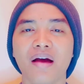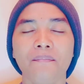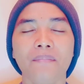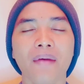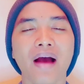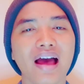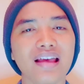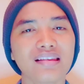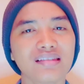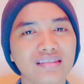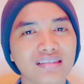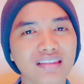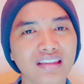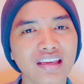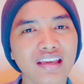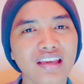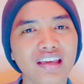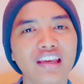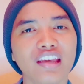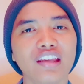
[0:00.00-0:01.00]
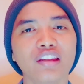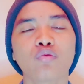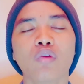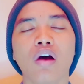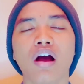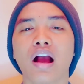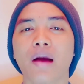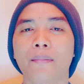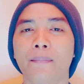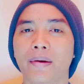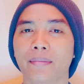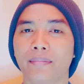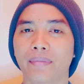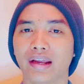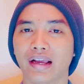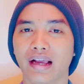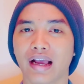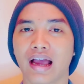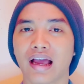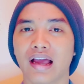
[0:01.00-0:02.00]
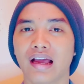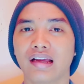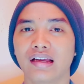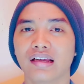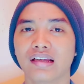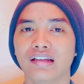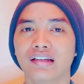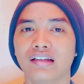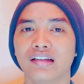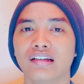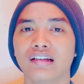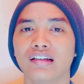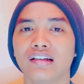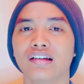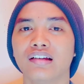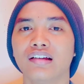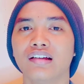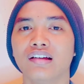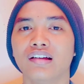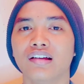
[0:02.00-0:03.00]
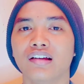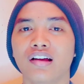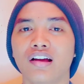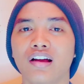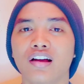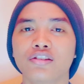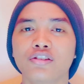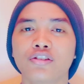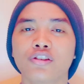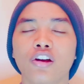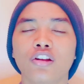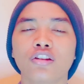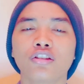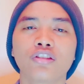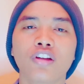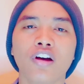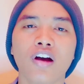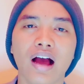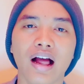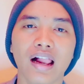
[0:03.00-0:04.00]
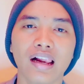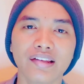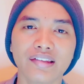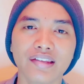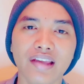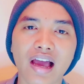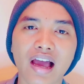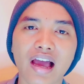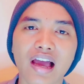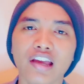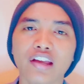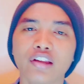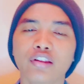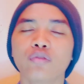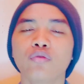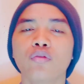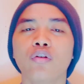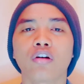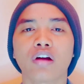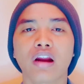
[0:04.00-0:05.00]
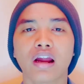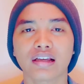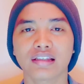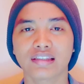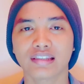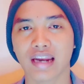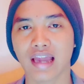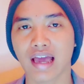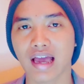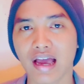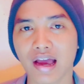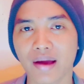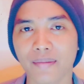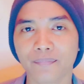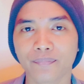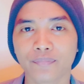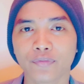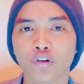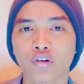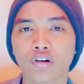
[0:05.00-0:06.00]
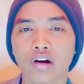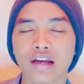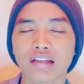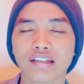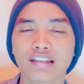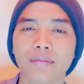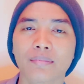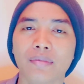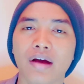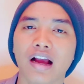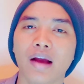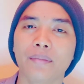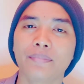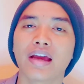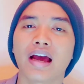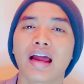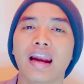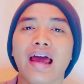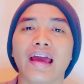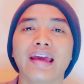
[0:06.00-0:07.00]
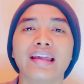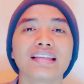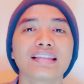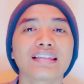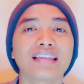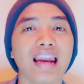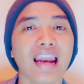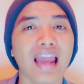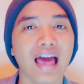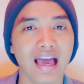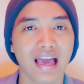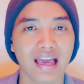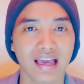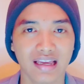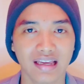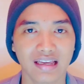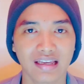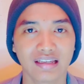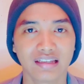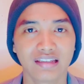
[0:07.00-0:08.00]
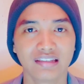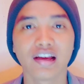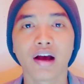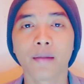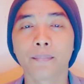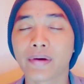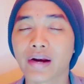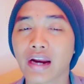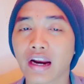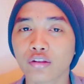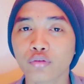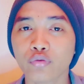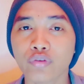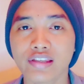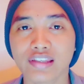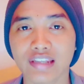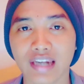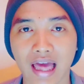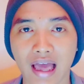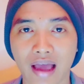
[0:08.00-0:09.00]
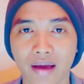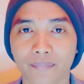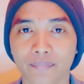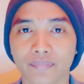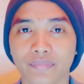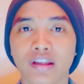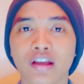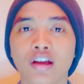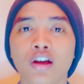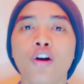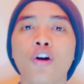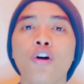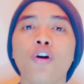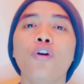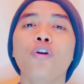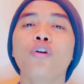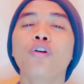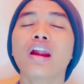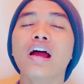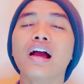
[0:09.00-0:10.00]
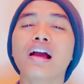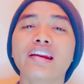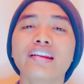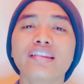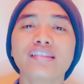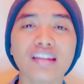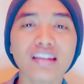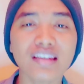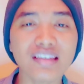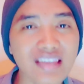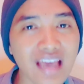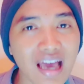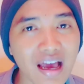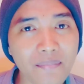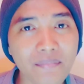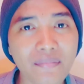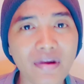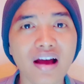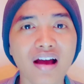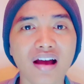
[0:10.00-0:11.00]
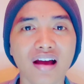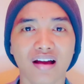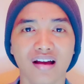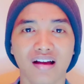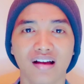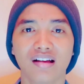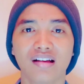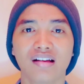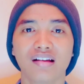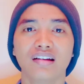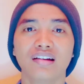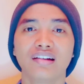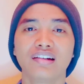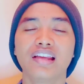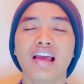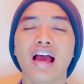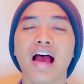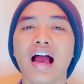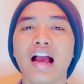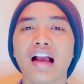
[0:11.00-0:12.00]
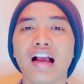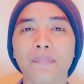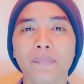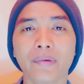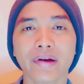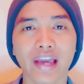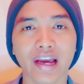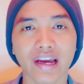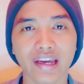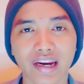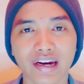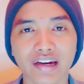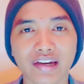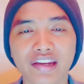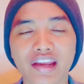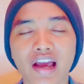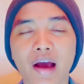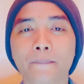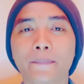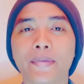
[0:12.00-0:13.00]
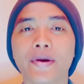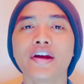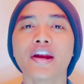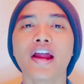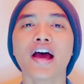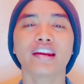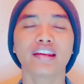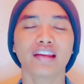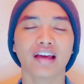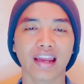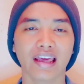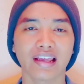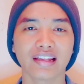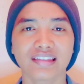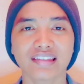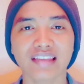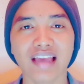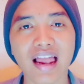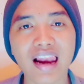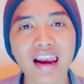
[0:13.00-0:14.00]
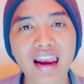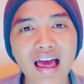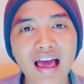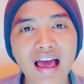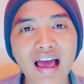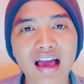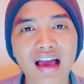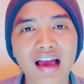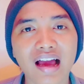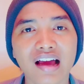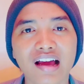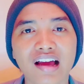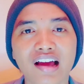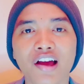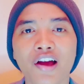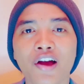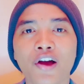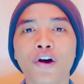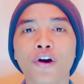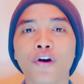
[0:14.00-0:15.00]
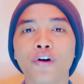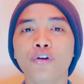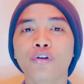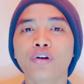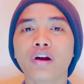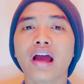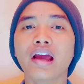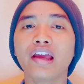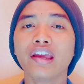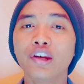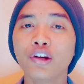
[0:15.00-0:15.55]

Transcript: Pasti itu anggapan mereka. Contoh halnya itu orang Islam. Orang Islam anggap yang lain salah, yang benar itu Islam. Orang Kristen sama, dia anggap keyakinan dia benar, yang lain salah. Orang